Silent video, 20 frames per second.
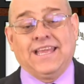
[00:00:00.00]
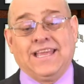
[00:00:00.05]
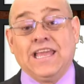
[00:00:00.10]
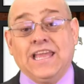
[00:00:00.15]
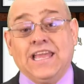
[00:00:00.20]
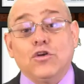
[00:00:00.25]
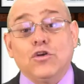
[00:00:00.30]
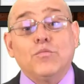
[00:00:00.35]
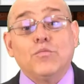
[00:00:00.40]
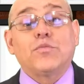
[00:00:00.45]

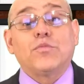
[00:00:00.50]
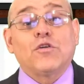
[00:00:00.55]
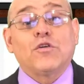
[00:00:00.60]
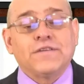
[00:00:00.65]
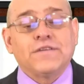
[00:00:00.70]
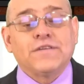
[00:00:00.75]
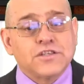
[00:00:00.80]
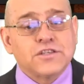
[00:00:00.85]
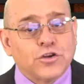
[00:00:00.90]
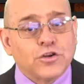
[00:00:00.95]
en un
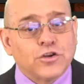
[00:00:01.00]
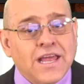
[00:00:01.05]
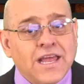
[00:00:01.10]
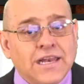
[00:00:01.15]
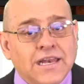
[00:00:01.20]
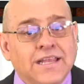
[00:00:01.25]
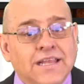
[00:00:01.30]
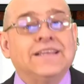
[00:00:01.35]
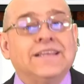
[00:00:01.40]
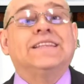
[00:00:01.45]

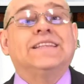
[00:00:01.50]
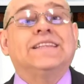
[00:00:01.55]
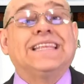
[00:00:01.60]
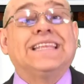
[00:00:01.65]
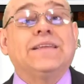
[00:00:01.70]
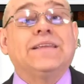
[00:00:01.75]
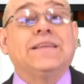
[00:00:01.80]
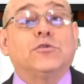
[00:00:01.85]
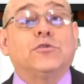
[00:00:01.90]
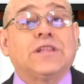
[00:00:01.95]
profesional
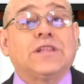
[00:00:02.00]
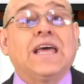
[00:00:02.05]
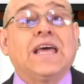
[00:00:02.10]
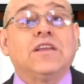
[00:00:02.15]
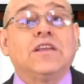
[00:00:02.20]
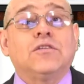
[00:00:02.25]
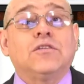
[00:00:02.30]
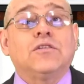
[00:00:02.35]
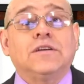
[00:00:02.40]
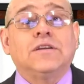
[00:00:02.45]

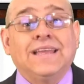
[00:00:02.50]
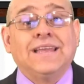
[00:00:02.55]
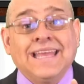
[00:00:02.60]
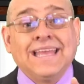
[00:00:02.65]
tributario,